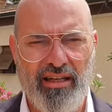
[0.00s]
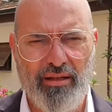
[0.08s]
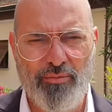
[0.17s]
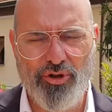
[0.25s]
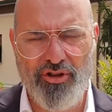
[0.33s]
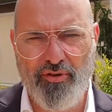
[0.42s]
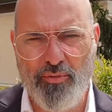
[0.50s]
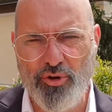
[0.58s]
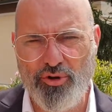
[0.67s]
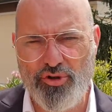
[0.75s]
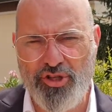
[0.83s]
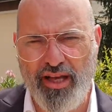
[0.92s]
Il motivo è
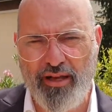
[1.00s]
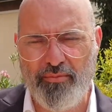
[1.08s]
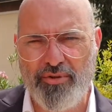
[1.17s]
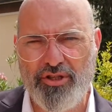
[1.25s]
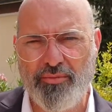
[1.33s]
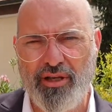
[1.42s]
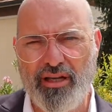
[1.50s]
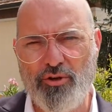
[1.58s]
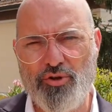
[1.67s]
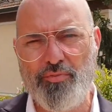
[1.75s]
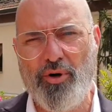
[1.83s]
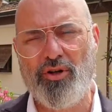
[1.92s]
molto semplice, perché
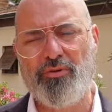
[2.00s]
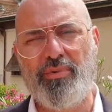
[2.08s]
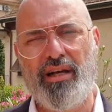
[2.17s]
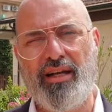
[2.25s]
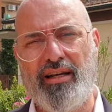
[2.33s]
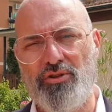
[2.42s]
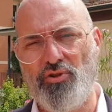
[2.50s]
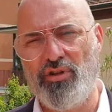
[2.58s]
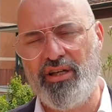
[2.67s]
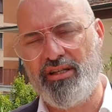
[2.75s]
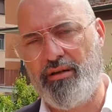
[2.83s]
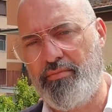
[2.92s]
lo sport per le
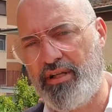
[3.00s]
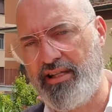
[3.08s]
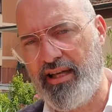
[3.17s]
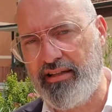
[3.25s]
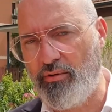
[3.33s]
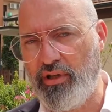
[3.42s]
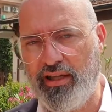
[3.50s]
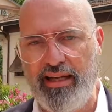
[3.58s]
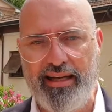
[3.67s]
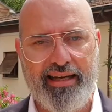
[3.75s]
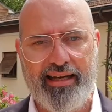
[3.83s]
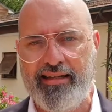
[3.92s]
regioni è sempre stata una
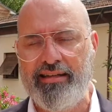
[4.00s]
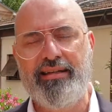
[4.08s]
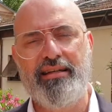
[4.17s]
delega,